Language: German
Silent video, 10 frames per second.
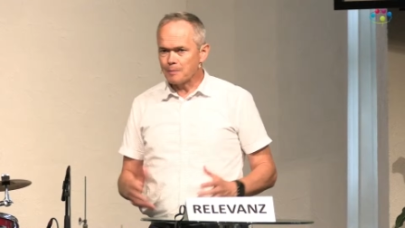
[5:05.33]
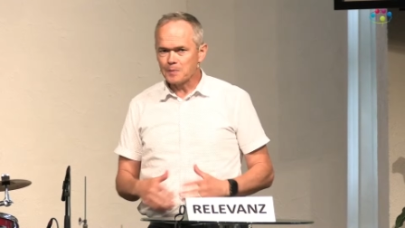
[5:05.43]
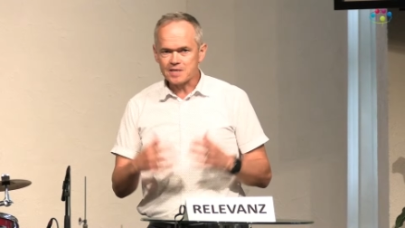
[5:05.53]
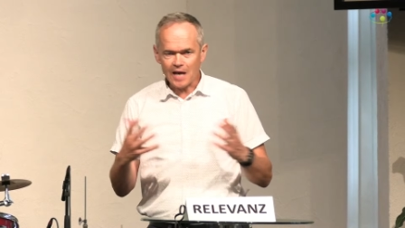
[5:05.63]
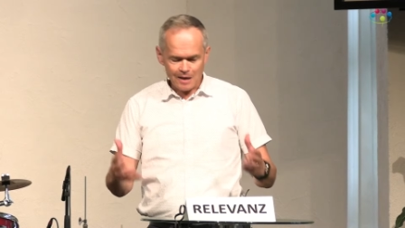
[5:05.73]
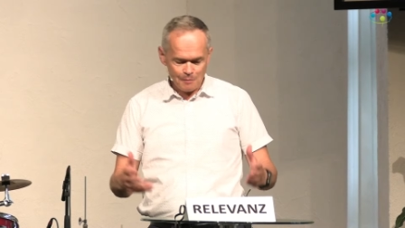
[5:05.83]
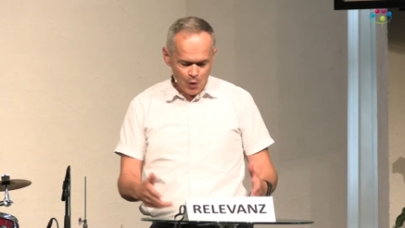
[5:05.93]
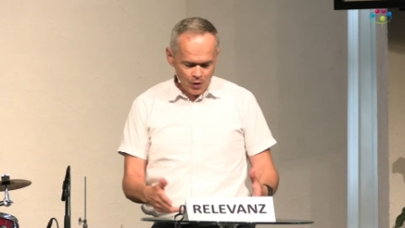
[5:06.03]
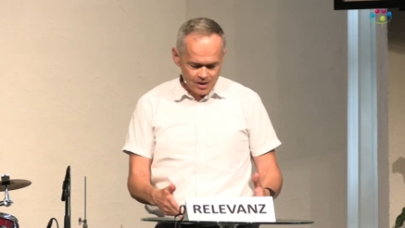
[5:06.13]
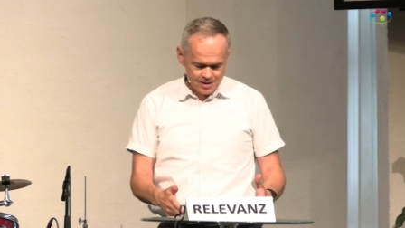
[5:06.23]
mit seinen
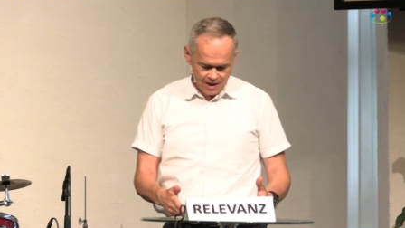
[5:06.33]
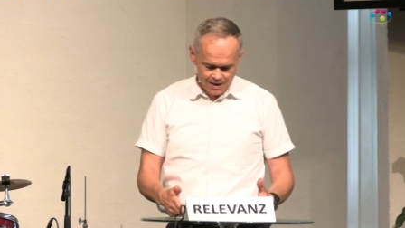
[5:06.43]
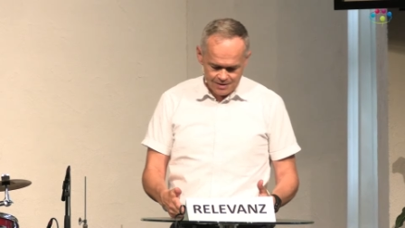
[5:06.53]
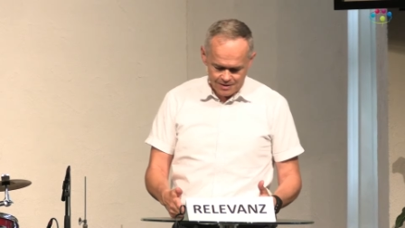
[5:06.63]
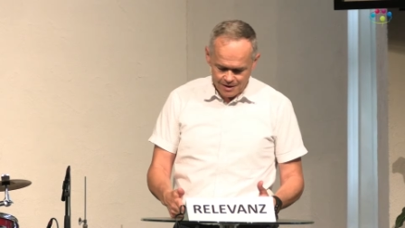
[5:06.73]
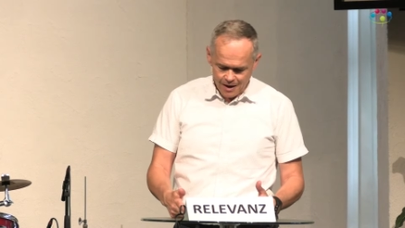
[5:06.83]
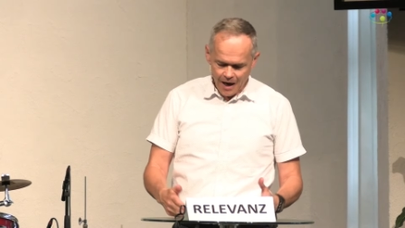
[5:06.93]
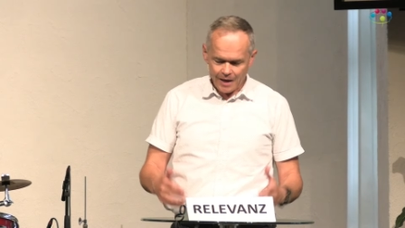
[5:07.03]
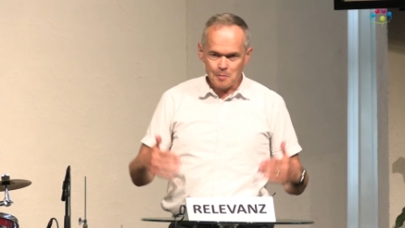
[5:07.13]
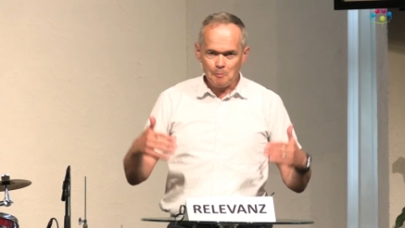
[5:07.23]
Möglichkeiten
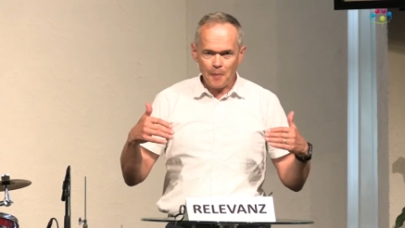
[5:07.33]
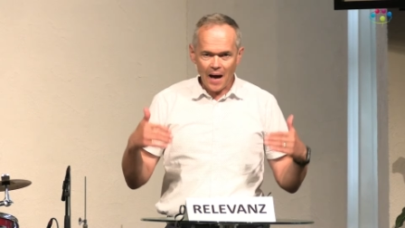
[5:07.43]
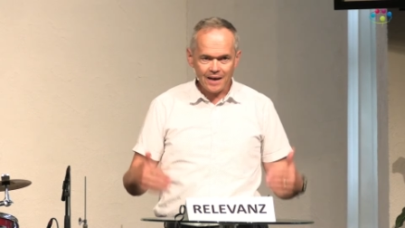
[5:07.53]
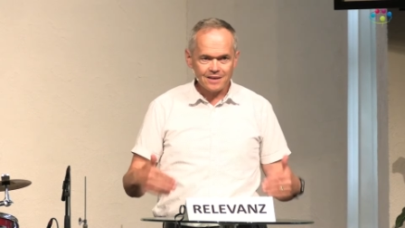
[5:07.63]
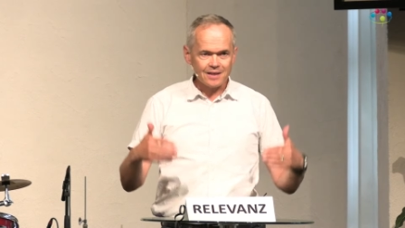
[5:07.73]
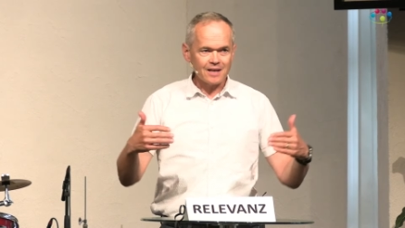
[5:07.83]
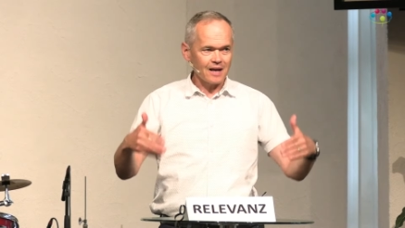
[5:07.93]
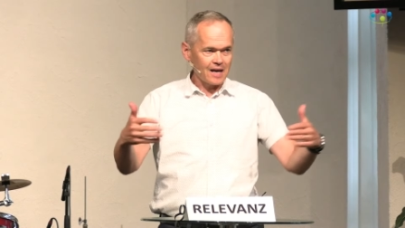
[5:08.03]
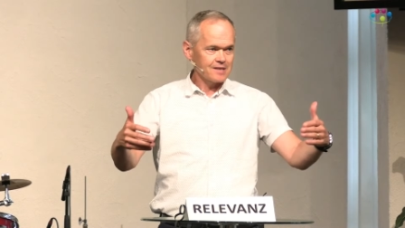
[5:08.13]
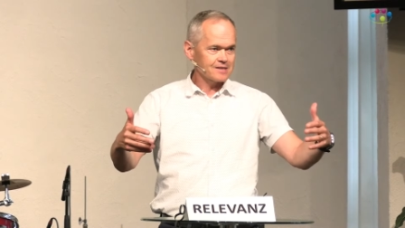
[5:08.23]
einen Beitrag
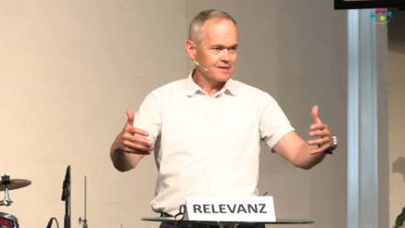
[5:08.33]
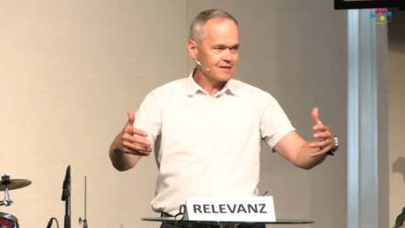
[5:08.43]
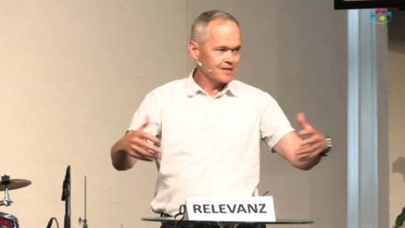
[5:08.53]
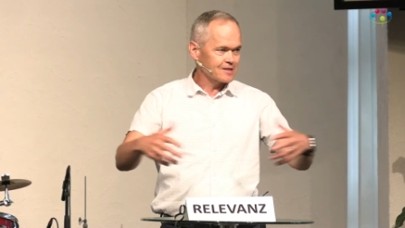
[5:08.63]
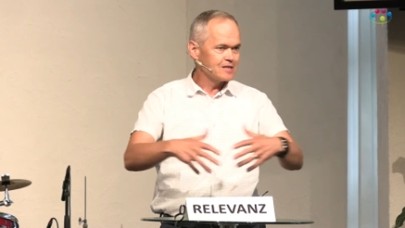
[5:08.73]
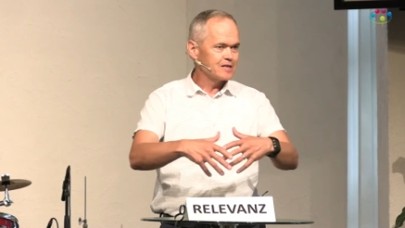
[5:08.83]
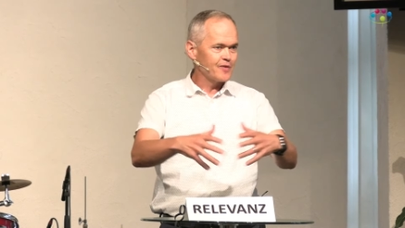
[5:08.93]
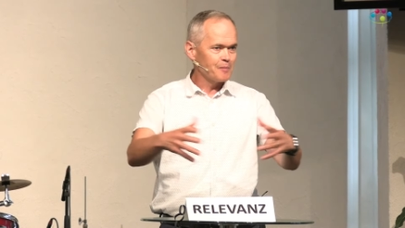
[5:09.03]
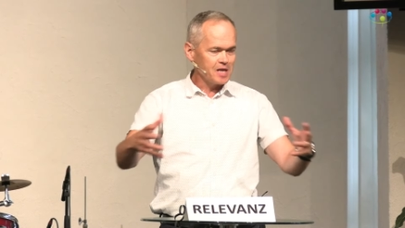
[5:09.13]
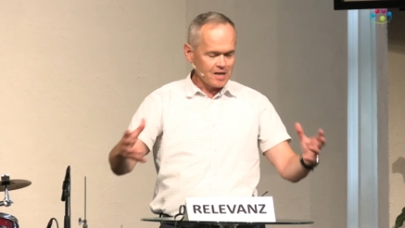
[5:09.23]
leistet, dass diese
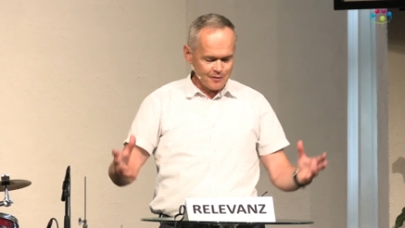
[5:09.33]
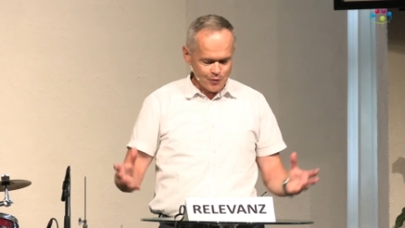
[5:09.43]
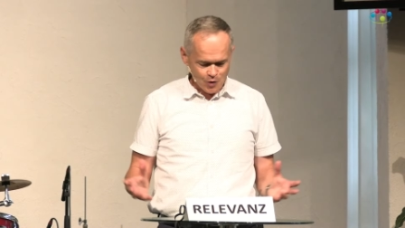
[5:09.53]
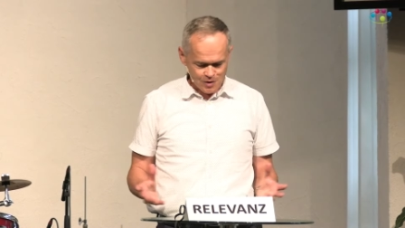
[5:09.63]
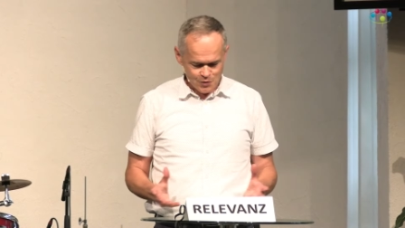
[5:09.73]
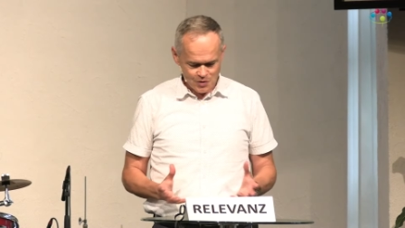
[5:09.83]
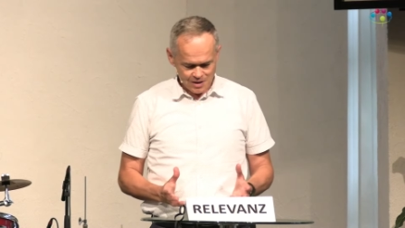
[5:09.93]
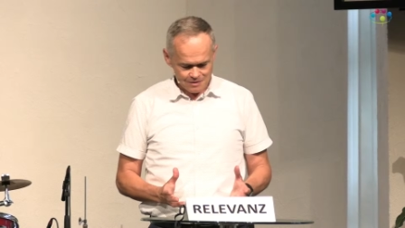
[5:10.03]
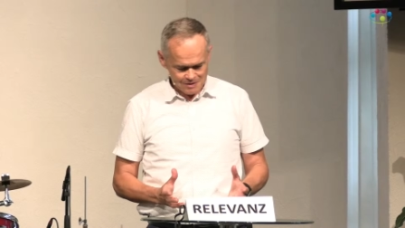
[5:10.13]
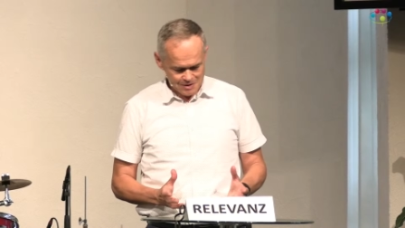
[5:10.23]
Familie
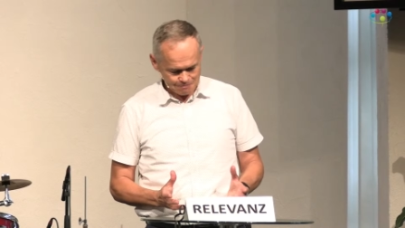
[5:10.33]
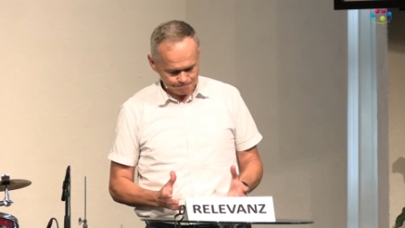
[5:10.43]
funktioniert.